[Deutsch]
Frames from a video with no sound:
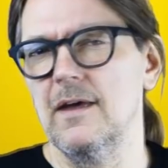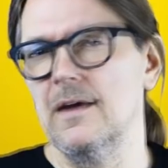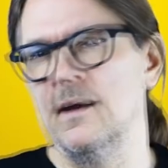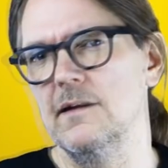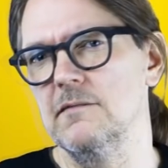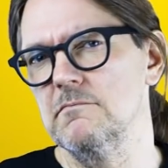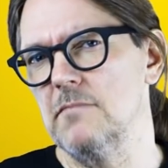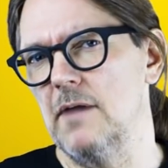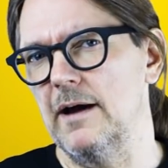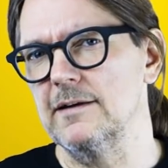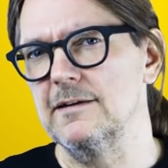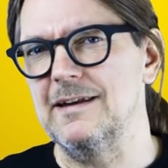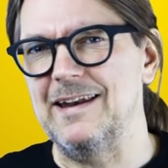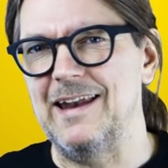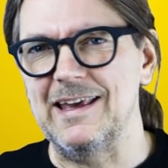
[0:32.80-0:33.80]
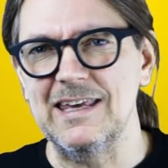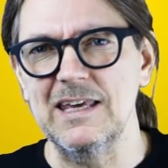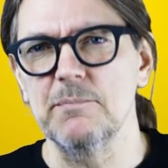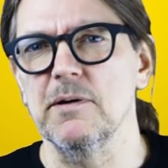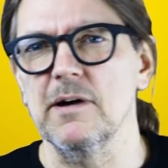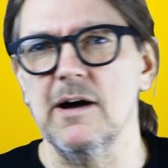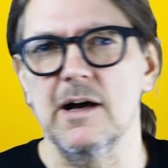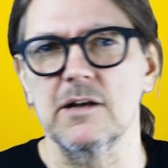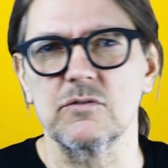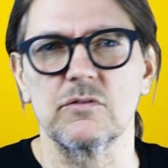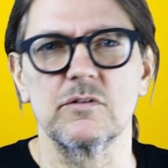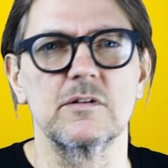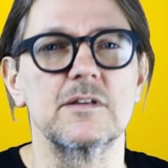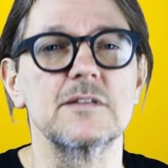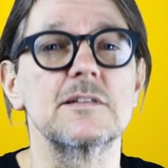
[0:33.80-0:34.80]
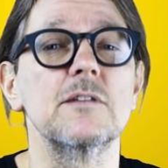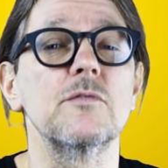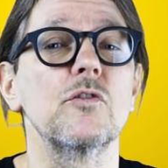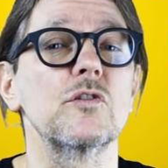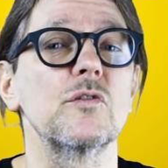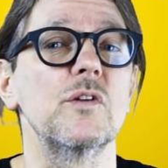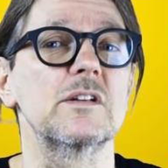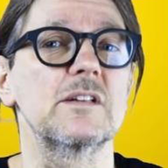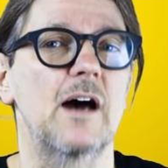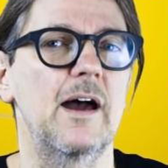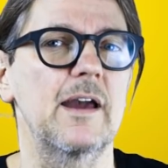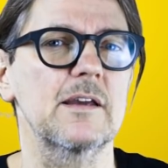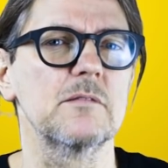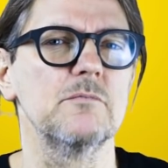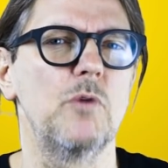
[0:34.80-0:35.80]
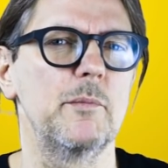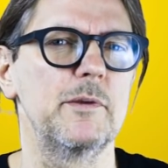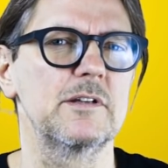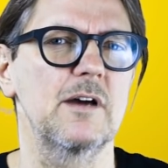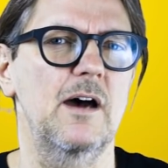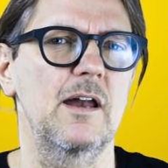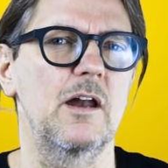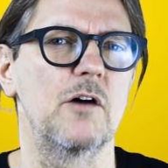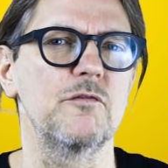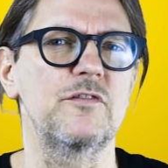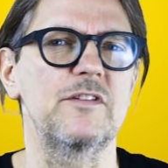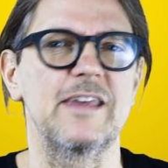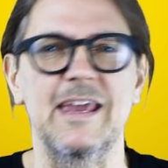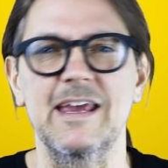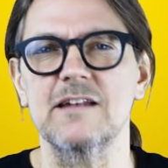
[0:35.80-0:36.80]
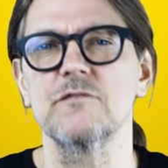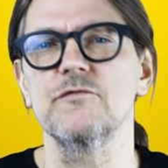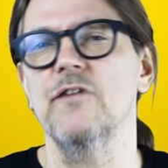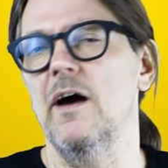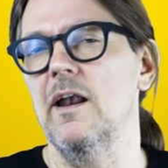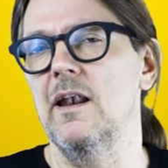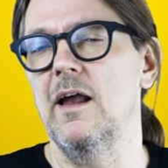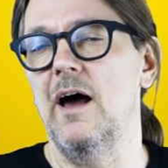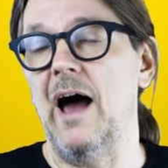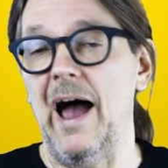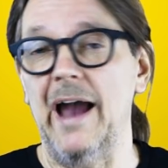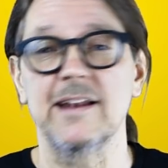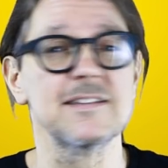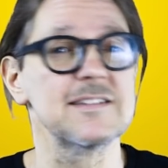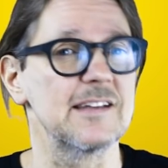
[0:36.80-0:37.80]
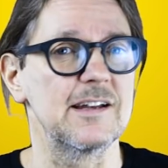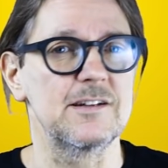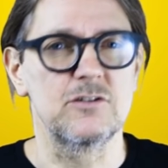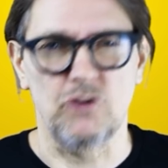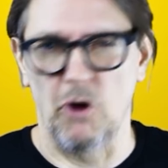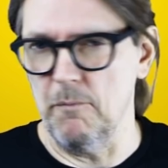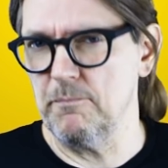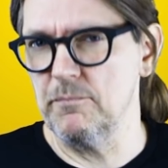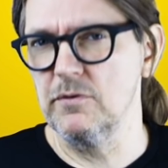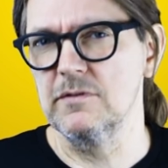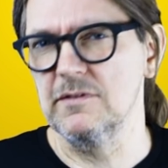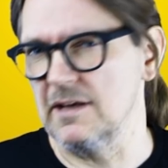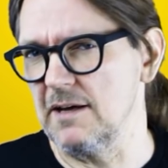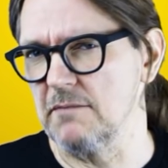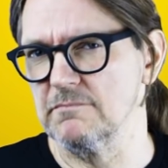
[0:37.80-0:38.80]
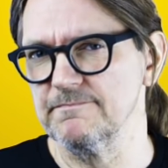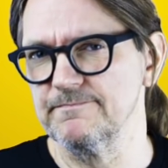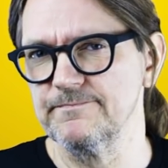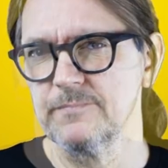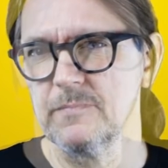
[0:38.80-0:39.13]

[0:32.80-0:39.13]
In meinen Energieberatungen ist die Photovoltaik momentan auf jeden Fall eines der Top-Themen.